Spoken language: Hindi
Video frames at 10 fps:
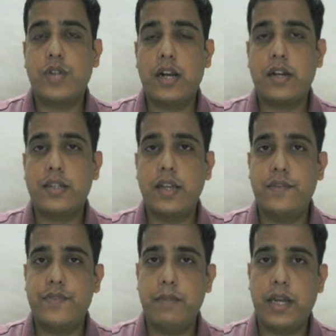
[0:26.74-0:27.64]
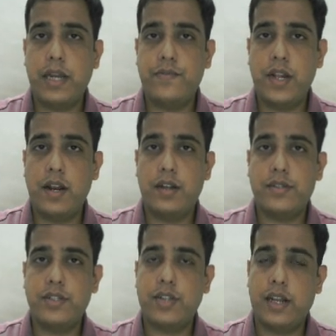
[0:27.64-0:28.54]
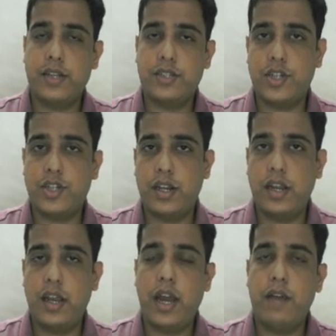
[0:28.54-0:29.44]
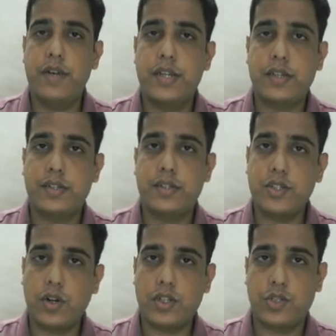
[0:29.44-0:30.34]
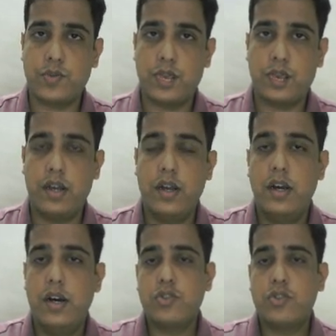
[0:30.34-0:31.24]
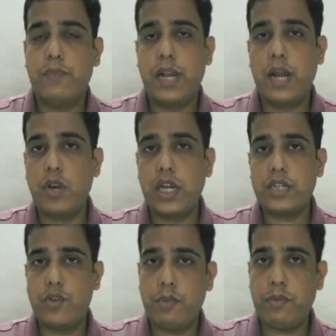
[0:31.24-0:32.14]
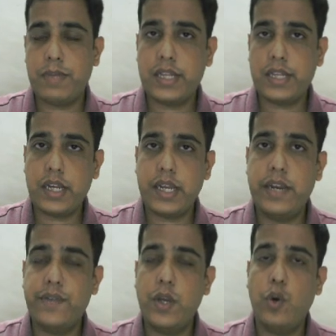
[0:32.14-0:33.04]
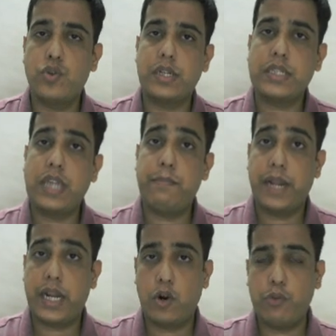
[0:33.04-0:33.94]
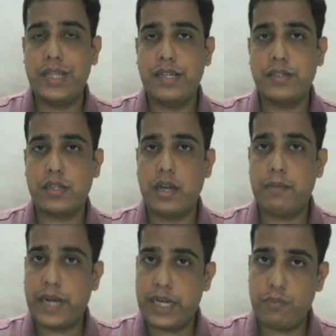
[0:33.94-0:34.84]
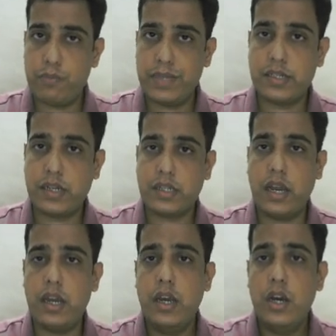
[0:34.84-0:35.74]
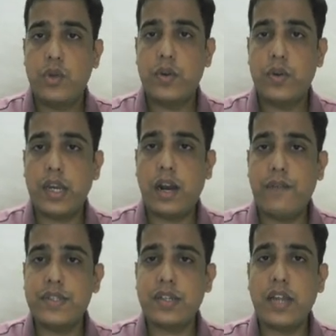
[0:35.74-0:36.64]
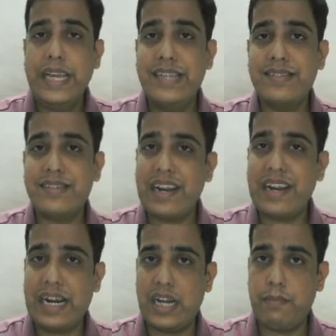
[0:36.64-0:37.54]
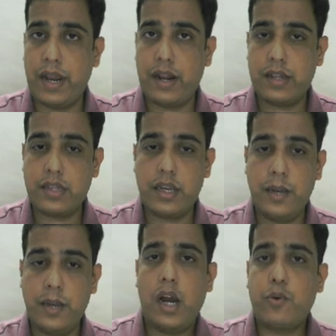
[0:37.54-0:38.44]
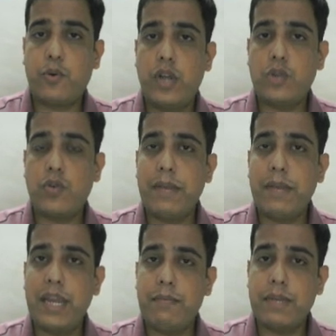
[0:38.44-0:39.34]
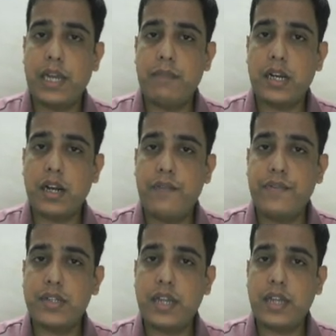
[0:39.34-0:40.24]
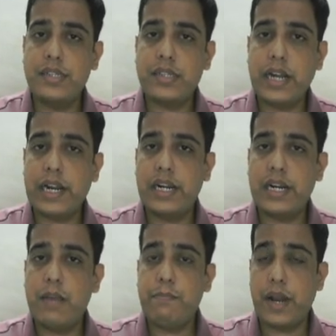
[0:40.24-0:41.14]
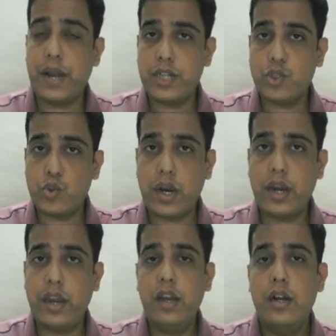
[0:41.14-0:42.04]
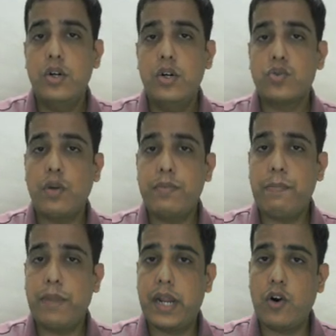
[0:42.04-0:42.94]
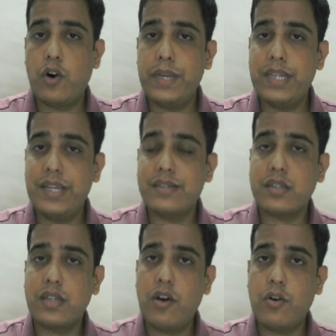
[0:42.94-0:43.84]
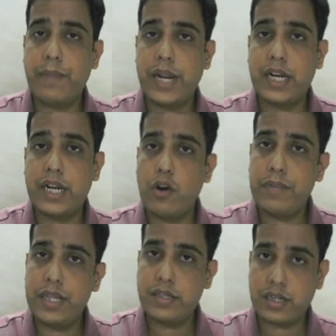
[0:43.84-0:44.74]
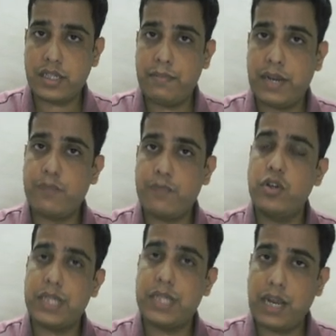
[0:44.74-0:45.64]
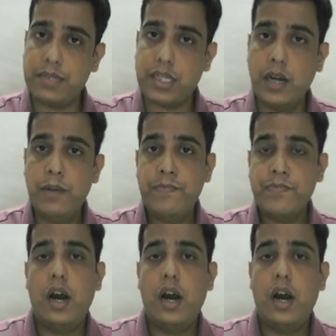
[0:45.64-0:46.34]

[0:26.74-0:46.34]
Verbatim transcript: स्टार्ट करते हैं निफ्टी एंड बैंक निफ्टी एनालिसिस कल के सेशन के लिए एंड विल डिस्कस द स्टॉक्स इज वेल सो मैंने आपको लास्ट वीडियो में बताया था कि निफ्टी हो सकता है ब्रेकआउट भी दे सकता है ब्रेकडाउन भी दे सकता है क्योंकि काफी ज्यादा इनसाइड कैंडल बना रहा था ये आपको याद होगा मैंने ये बताया भी था काफी ज्यादा इनसाइड कैंडल ये बना चुका है सो so अब ये ब्रेकआउट भी दे सकता है और ब्रेकडाउन भी दे सकता है मैंने आपको ये बताया भी था